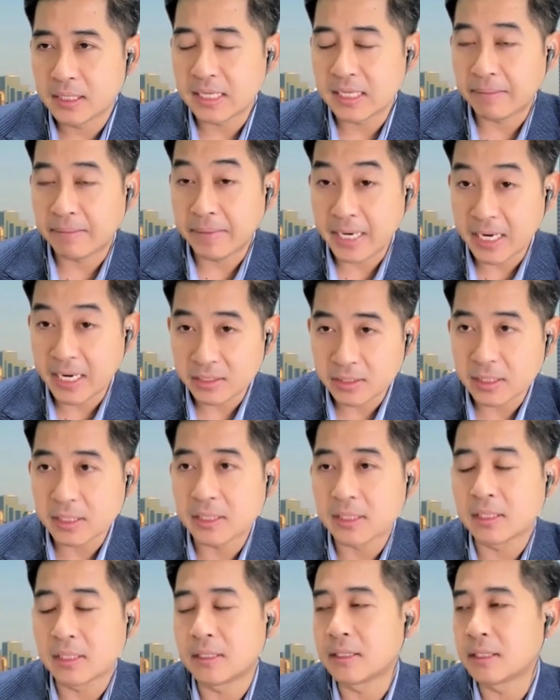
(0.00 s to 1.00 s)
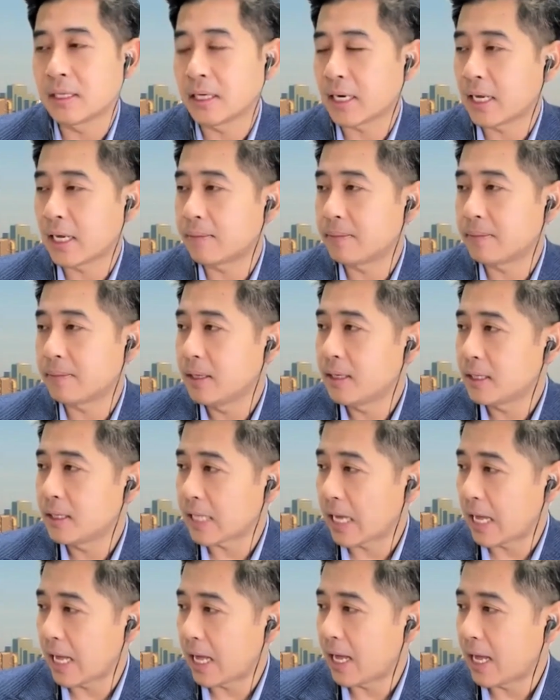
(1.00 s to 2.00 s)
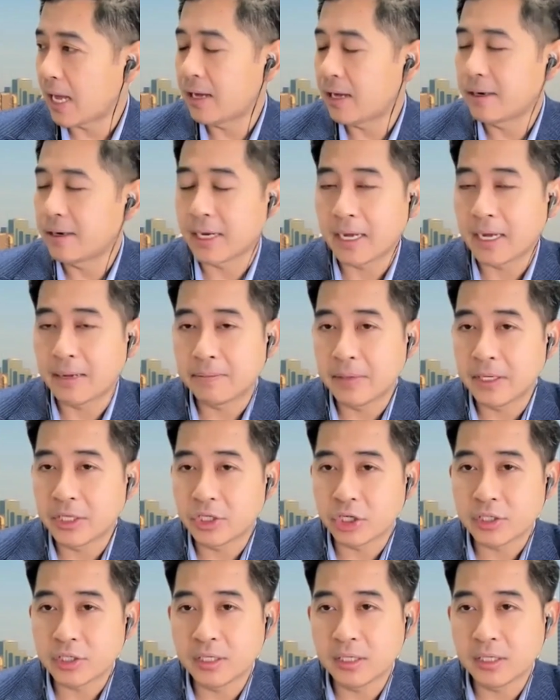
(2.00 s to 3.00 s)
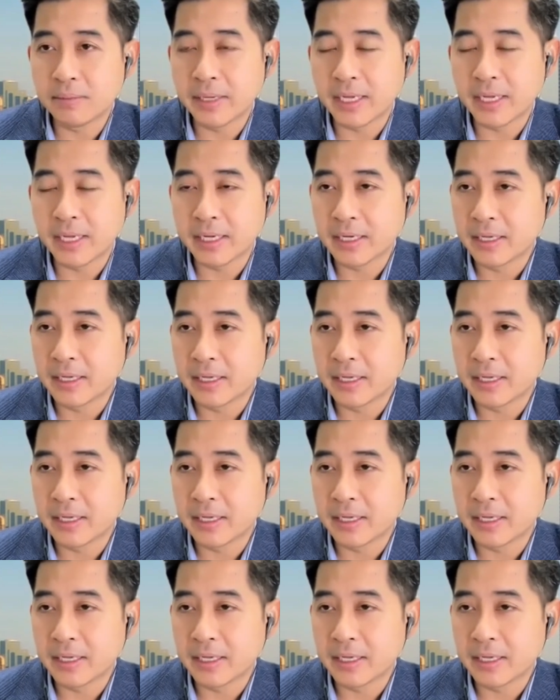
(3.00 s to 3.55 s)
ยังไม่น่าจะเกิดนะครับ แต่นะครับในช็อตเทอมเอง